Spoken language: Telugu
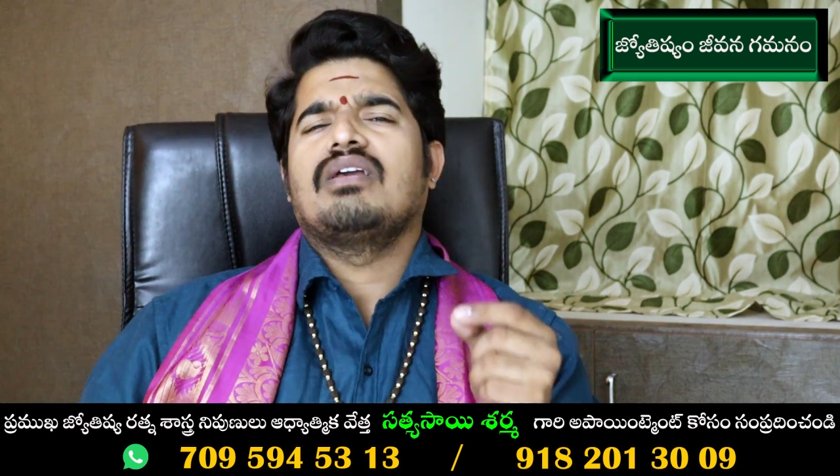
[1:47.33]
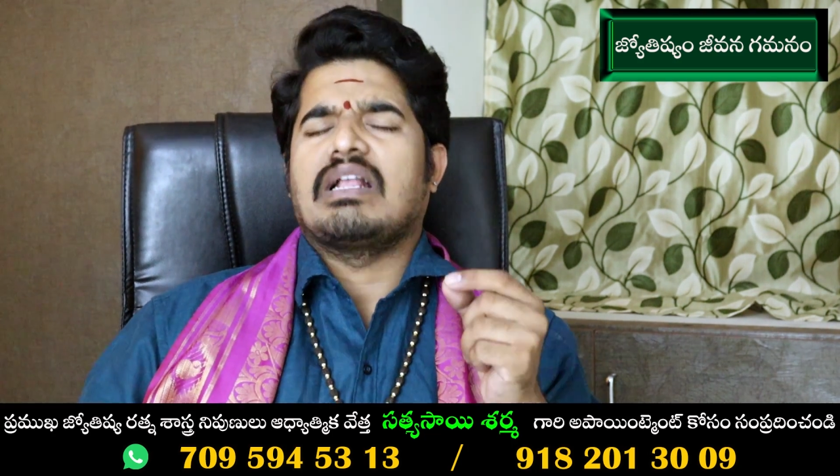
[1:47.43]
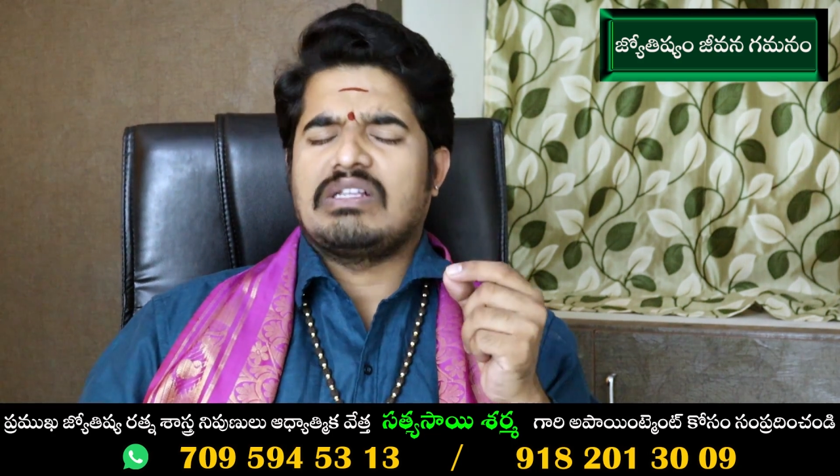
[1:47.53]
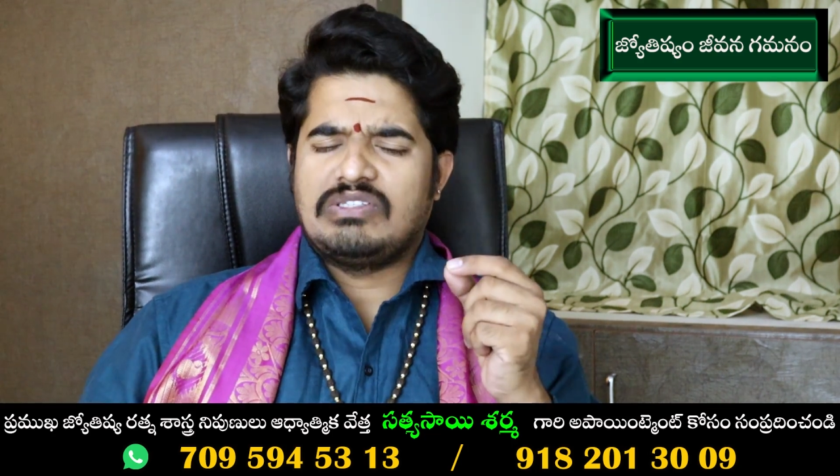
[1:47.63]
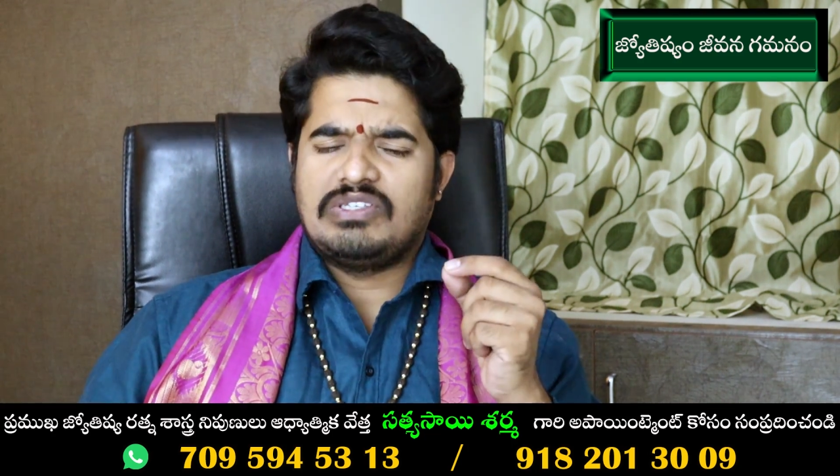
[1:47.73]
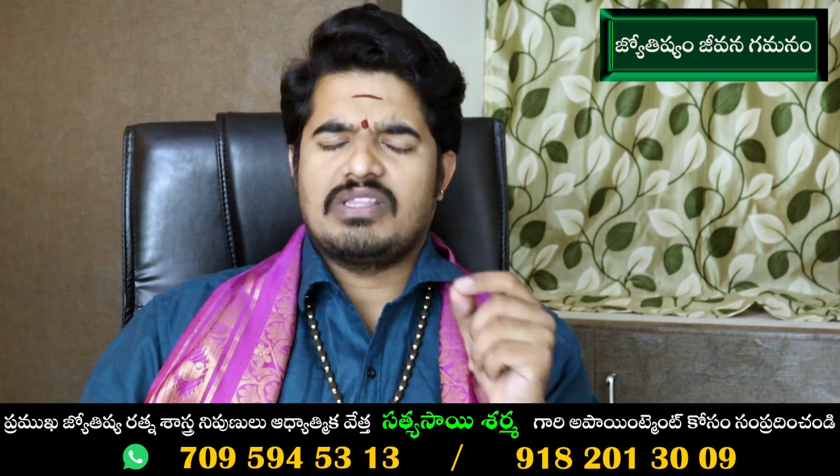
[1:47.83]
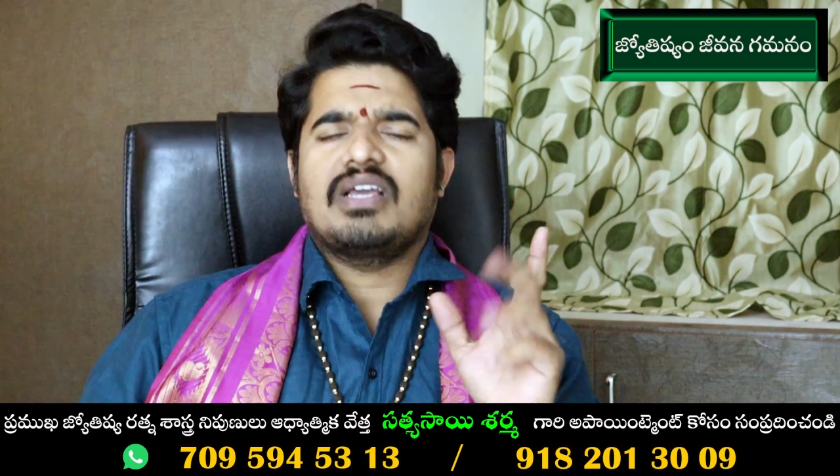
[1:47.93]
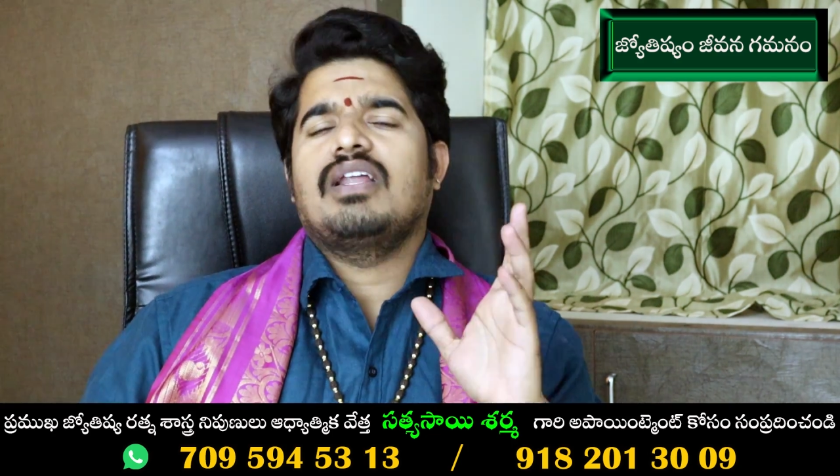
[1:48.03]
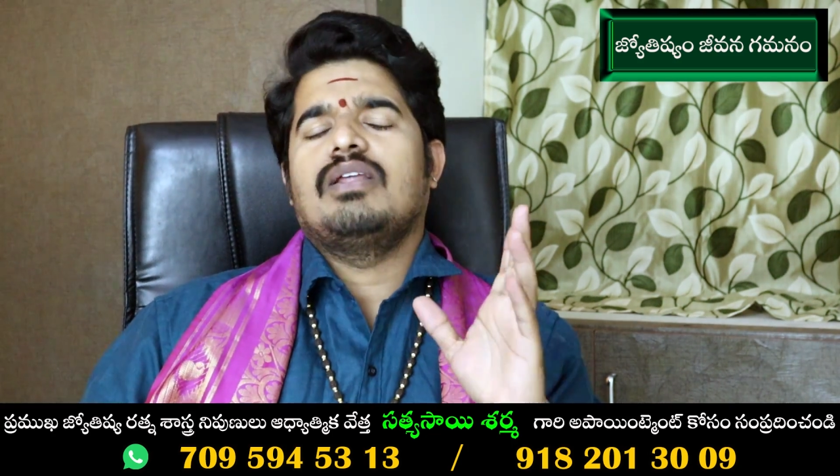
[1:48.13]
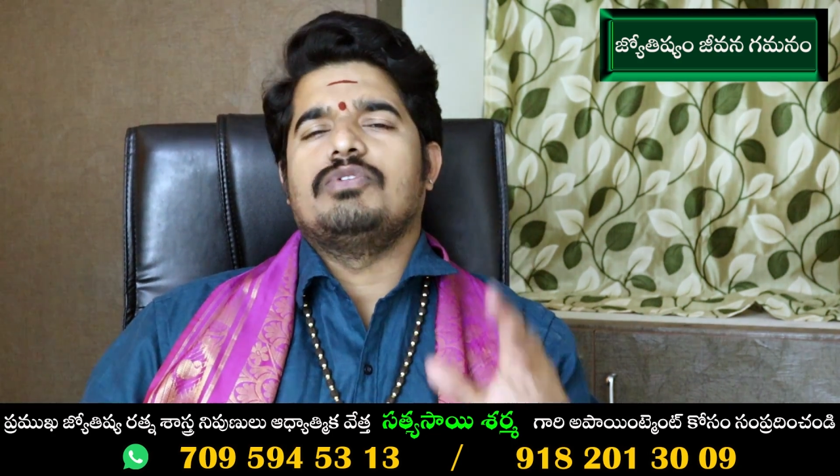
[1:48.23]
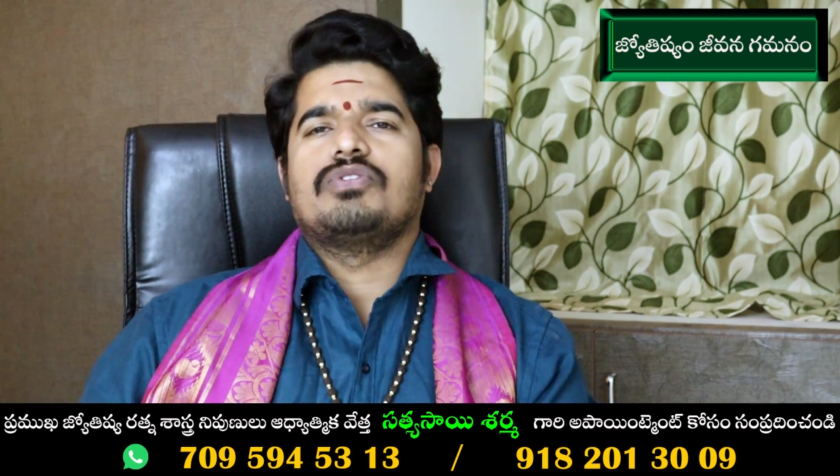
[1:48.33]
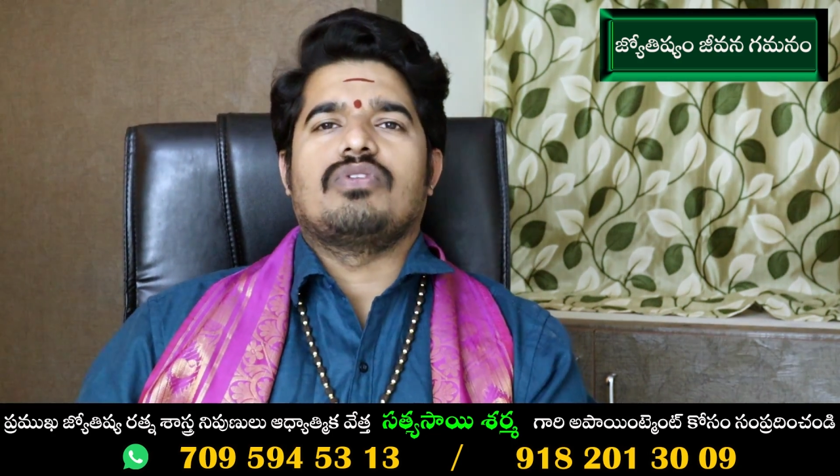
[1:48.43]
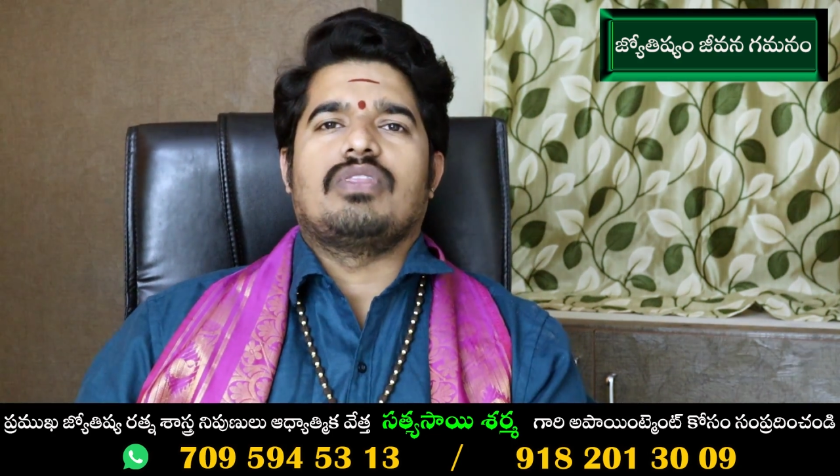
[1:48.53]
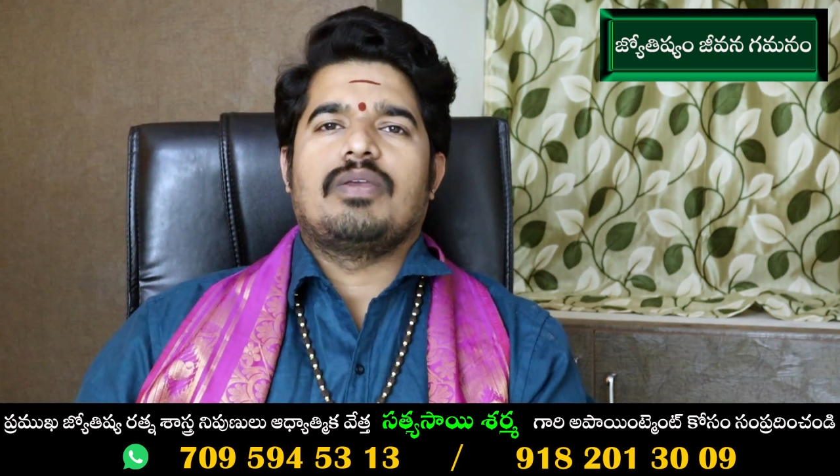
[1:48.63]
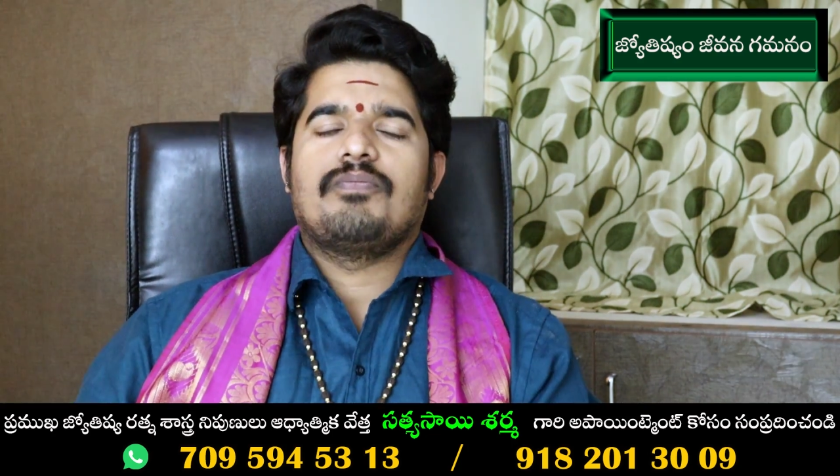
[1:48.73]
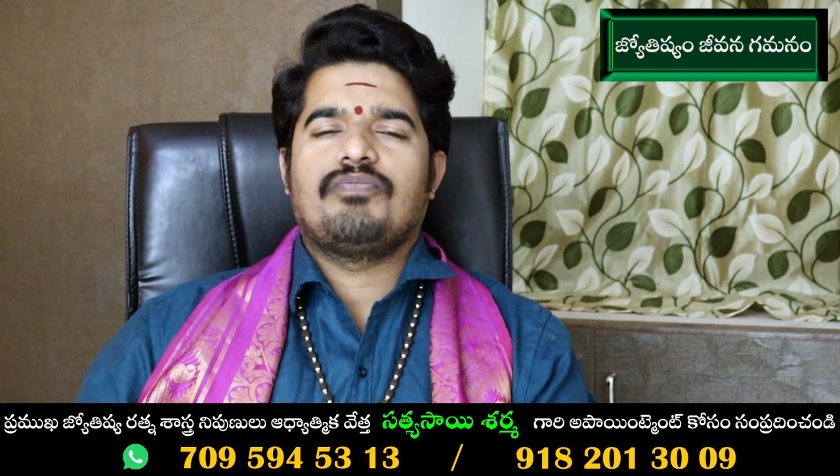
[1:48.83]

ఖచ్చితంగా లభిస్తుంది